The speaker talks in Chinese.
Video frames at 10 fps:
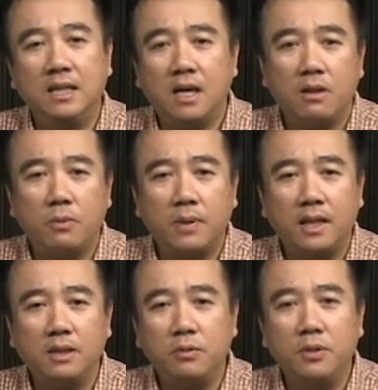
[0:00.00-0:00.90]
认
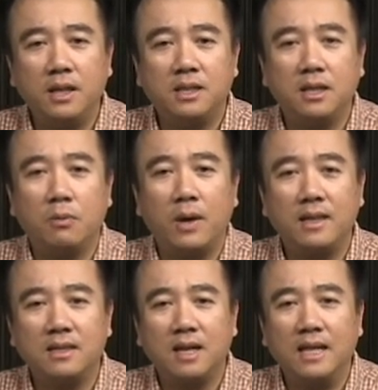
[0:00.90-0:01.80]
为逾越节的
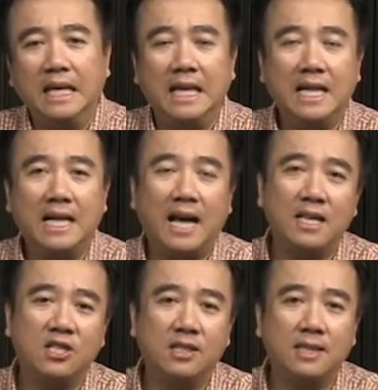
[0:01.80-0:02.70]
晚餐应该
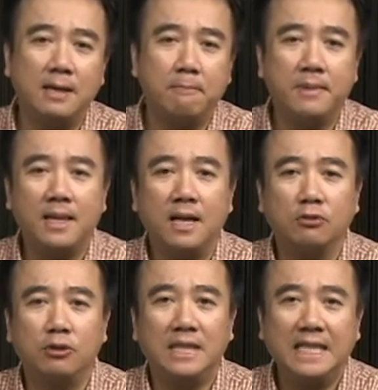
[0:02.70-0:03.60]
是怎么样
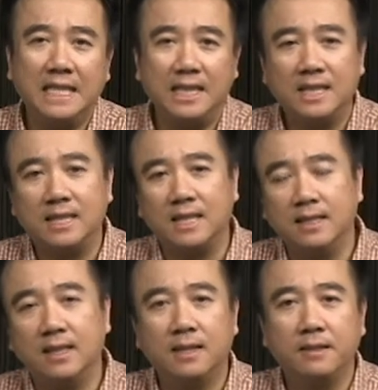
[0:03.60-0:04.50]
去进行
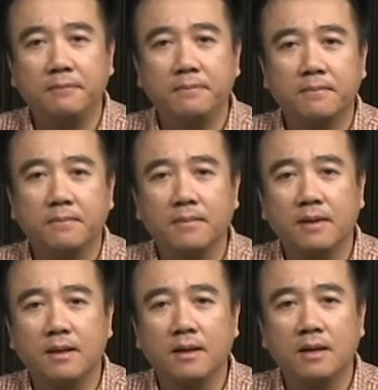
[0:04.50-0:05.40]
的呢？
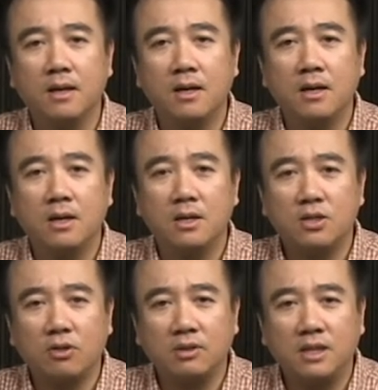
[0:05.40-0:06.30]

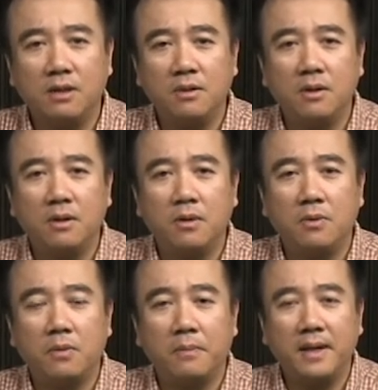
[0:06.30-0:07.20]
首先，
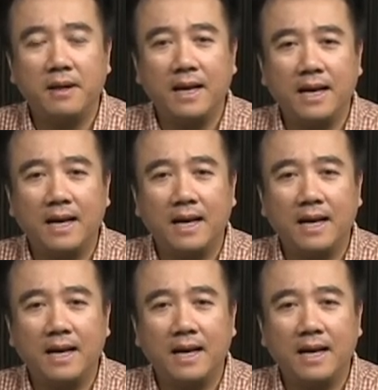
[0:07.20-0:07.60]
我们要来